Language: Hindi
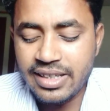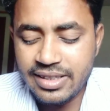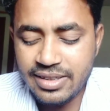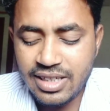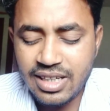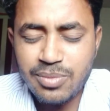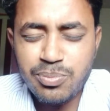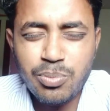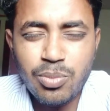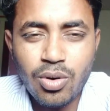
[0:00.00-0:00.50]

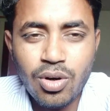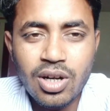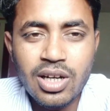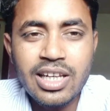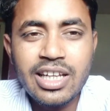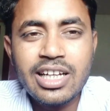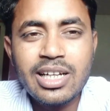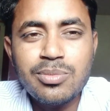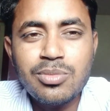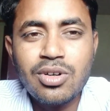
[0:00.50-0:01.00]
पहले के
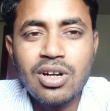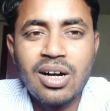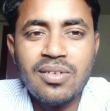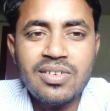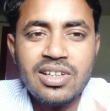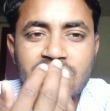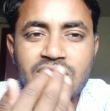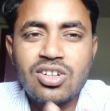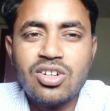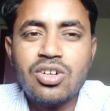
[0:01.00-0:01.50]
मुकाबले
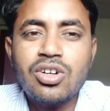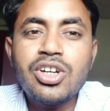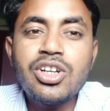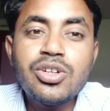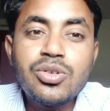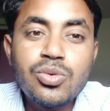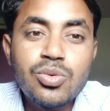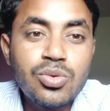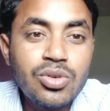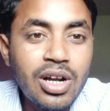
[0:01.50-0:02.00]
कई
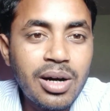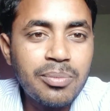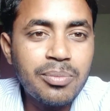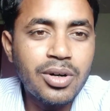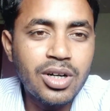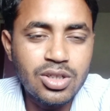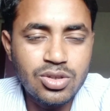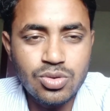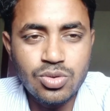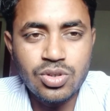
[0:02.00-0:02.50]
गुना बढ़
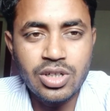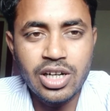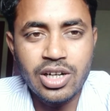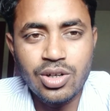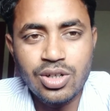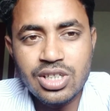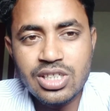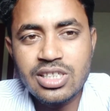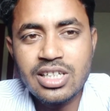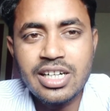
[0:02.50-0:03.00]
चुका है और
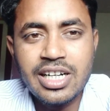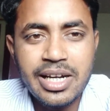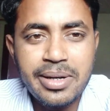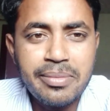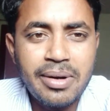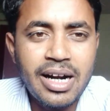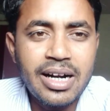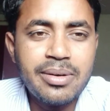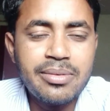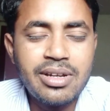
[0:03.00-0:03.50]
इसका
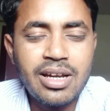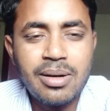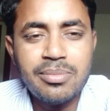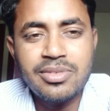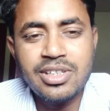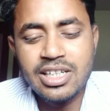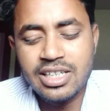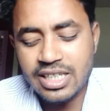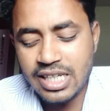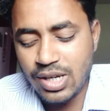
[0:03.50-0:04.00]
डिमांड भी आप देख
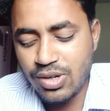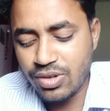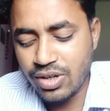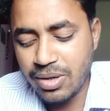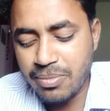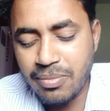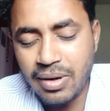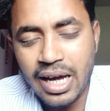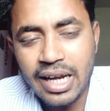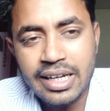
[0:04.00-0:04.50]
रहे होंगे
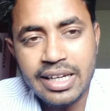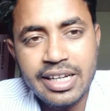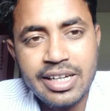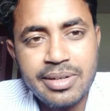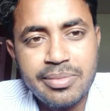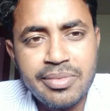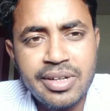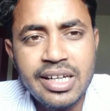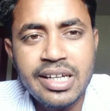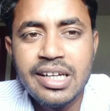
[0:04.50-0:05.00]
मार्केट
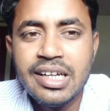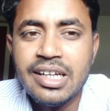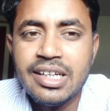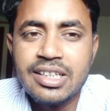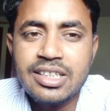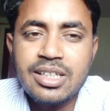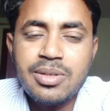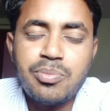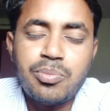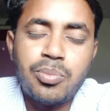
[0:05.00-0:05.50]
में कि
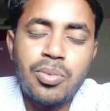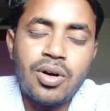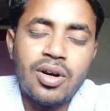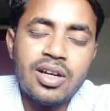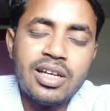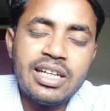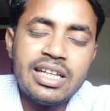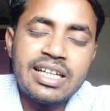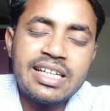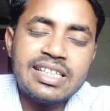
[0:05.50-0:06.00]
पहले
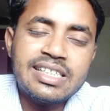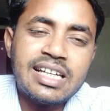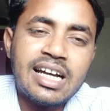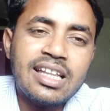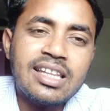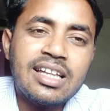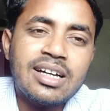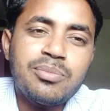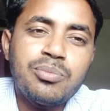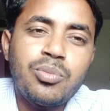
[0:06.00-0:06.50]
के ज्यादा
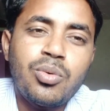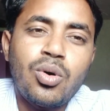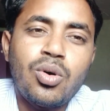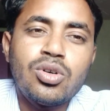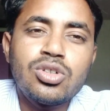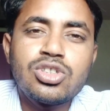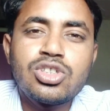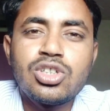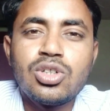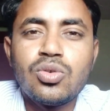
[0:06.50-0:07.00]
बहुत
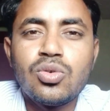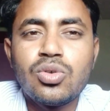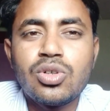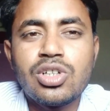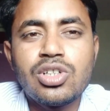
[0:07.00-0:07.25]
से लोग इसको